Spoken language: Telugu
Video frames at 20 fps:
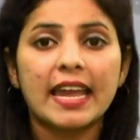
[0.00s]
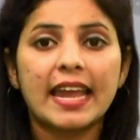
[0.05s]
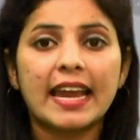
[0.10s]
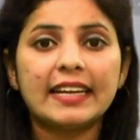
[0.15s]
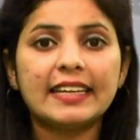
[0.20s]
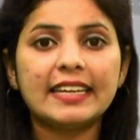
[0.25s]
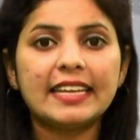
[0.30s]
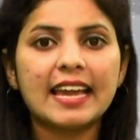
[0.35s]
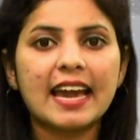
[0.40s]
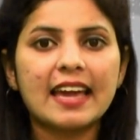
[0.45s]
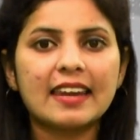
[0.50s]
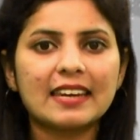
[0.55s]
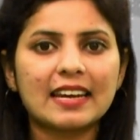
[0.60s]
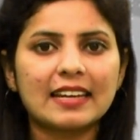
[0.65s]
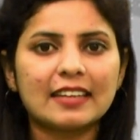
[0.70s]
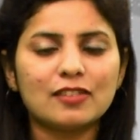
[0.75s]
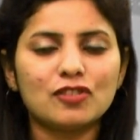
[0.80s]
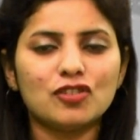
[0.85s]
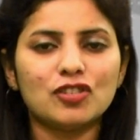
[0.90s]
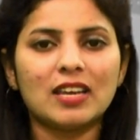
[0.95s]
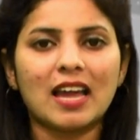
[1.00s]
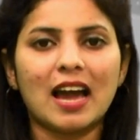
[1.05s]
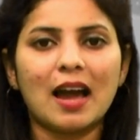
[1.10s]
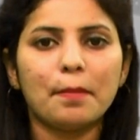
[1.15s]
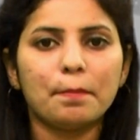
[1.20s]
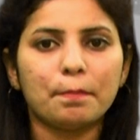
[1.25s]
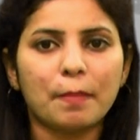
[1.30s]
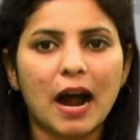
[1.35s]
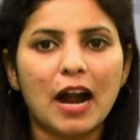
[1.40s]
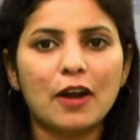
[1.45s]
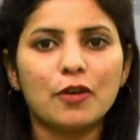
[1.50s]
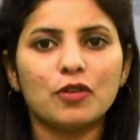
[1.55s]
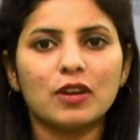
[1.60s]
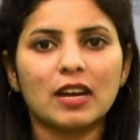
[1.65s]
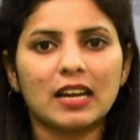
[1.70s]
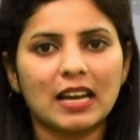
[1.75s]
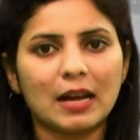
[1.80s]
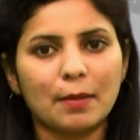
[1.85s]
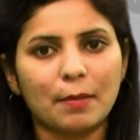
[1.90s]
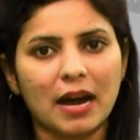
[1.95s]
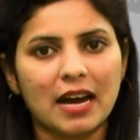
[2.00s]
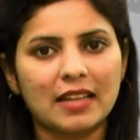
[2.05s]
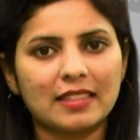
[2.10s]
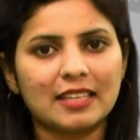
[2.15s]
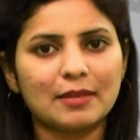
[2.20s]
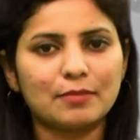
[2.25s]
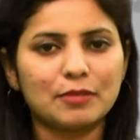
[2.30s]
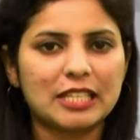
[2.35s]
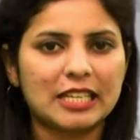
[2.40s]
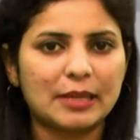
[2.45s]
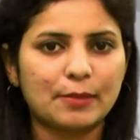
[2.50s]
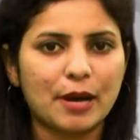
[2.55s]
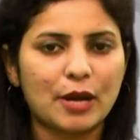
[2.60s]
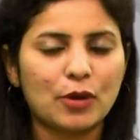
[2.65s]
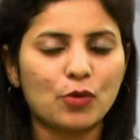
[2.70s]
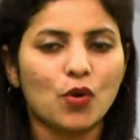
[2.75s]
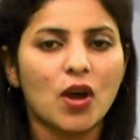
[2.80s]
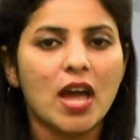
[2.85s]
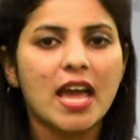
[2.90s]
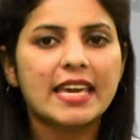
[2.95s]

ఎన్టీఆర్ నటించిన పాండురంగ మహత్యం సినిమాను